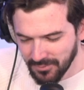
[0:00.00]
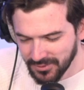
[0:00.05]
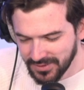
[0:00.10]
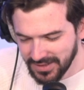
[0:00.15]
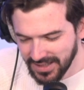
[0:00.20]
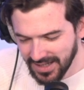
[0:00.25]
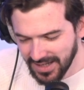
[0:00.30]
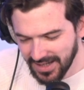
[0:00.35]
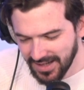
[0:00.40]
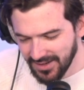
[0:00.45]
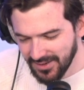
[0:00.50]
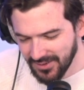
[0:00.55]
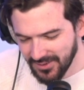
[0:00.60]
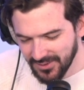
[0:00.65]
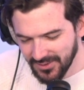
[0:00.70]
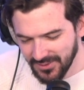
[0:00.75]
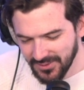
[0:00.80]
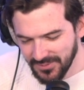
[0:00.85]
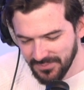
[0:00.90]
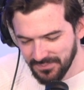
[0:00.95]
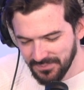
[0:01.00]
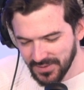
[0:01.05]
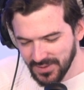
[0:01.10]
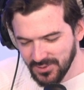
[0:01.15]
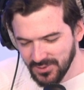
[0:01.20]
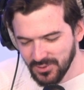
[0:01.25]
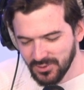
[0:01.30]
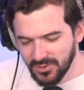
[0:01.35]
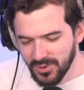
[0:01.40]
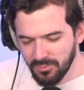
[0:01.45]
Montiel. Euh,
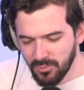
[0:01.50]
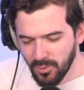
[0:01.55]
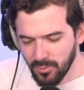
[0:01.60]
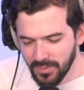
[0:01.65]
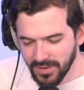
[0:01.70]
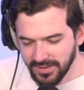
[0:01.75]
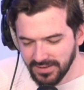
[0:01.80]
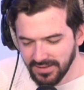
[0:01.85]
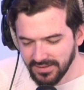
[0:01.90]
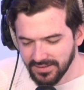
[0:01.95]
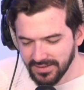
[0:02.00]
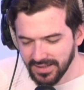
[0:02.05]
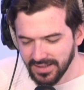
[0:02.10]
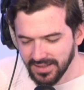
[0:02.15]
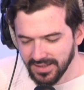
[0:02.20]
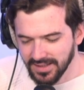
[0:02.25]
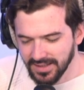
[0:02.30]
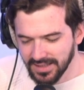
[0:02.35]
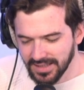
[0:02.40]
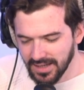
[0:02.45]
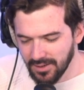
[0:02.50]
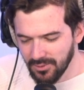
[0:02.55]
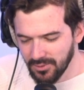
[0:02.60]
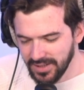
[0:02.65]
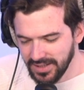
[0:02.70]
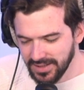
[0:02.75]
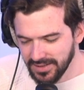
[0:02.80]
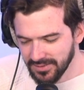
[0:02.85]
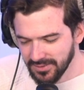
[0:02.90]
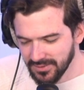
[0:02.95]
juste pour préciser,
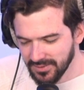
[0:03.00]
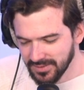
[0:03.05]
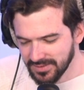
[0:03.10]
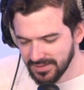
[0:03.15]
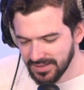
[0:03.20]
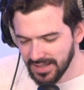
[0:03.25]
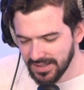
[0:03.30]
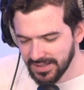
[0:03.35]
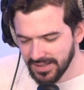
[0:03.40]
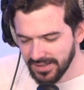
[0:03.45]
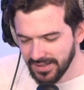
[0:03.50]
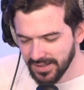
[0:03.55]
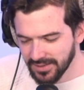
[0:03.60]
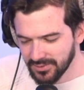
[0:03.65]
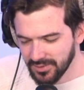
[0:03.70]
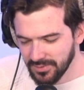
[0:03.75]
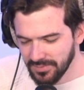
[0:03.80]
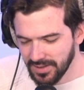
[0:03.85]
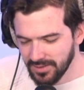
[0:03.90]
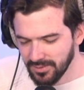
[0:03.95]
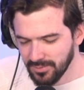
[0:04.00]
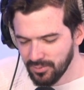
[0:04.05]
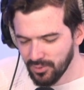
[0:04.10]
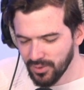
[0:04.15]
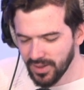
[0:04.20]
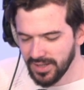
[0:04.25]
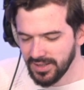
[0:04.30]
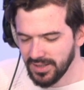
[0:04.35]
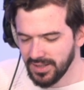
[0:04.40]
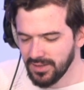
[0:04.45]
Caroline, euh, c'est la dernière semaine
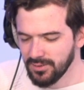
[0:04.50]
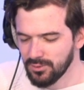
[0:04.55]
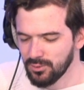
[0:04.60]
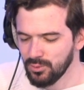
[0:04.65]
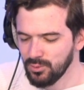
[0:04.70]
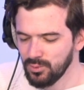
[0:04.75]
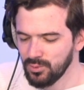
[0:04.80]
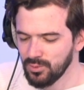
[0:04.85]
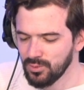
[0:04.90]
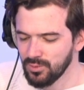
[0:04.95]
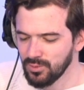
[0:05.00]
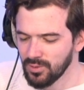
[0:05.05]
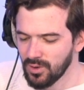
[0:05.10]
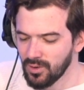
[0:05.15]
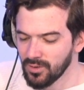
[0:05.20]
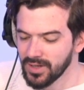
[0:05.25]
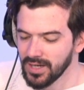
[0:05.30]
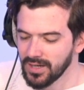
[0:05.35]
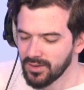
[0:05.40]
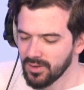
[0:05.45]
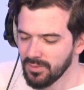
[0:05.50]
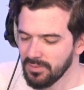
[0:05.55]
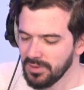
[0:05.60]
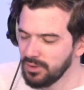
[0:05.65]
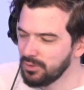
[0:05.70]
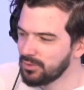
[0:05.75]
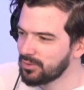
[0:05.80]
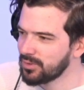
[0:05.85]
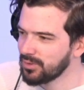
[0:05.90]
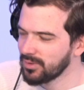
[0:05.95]
pour gagner des sous en quelques
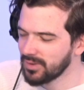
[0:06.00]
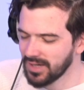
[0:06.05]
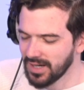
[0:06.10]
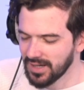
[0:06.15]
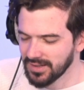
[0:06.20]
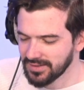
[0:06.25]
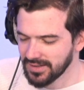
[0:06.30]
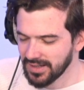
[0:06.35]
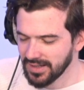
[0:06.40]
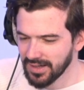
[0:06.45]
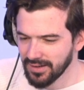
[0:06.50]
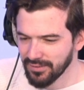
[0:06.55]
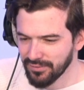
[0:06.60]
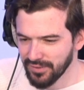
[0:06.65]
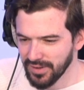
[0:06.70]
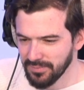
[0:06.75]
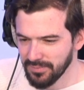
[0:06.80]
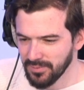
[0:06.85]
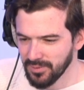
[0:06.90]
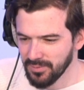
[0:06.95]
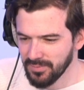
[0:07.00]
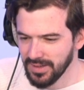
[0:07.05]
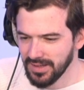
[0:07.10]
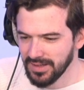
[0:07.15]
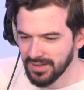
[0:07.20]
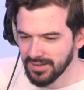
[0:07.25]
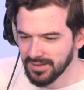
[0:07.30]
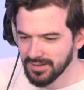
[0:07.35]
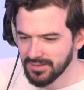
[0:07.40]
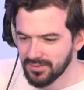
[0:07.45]
minutes euh, grâce à RFM,
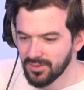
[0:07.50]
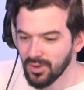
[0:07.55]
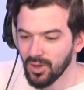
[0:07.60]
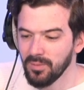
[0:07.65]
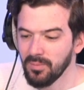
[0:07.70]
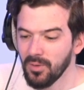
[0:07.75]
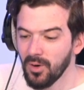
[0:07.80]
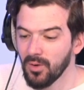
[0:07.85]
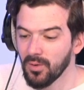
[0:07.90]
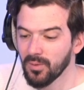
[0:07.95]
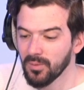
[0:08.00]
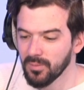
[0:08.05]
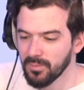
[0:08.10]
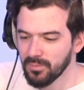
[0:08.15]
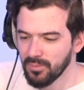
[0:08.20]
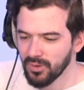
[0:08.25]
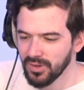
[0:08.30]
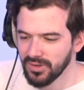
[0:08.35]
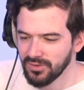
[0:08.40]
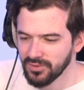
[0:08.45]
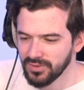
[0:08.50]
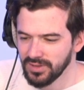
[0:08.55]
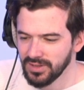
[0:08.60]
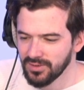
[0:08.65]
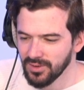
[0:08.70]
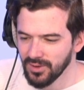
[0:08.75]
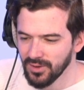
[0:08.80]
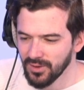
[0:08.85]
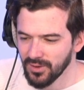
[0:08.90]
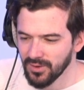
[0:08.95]
mais seulement pour les
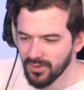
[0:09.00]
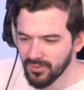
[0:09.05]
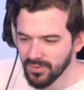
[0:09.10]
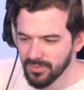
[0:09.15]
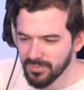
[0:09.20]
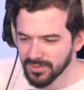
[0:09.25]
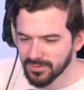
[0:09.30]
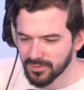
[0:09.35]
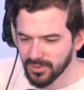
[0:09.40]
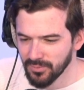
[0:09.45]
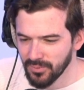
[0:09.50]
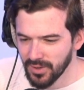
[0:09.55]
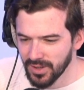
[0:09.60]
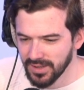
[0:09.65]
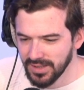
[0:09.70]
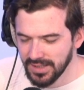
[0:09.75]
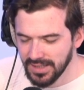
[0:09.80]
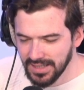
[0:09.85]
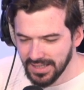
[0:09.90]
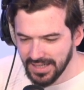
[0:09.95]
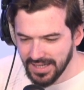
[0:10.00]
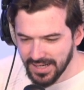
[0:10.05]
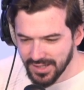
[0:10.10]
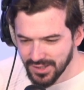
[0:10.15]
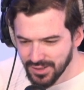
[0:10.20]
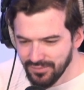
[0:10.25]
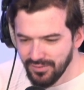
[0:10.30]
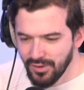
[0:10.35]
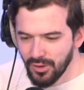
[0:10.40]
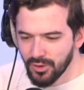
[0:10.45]
auditeurs, oui, parce que moi,
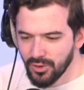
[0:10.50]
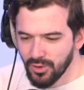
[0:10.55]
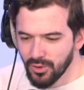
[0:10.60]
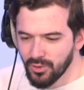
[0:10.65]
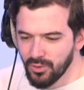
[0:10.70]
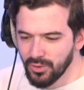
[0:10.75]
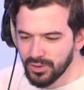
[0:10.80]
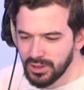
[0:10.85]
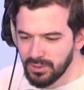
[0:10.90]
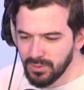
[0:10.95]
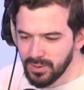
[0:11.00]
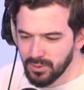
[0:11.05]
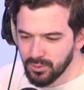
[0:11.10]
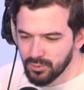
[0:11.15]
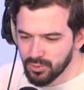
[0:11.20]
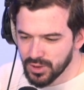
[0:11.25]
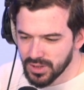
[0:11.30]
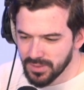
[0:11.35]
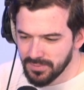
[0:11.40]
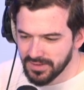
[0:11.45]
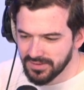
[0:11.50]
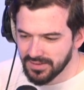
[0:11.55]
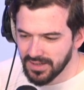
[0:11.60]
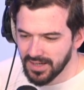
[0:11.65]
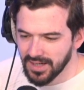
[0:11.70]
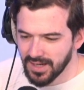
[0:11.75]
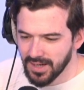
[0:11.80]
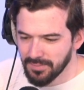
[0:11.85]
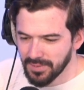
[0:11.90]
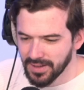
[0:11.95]
je vais encore continuer de toucher mes
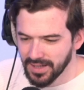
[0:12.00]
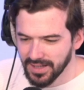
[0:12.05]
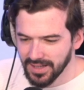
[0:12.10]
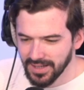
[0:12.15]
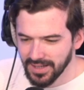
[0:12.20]
salaires après.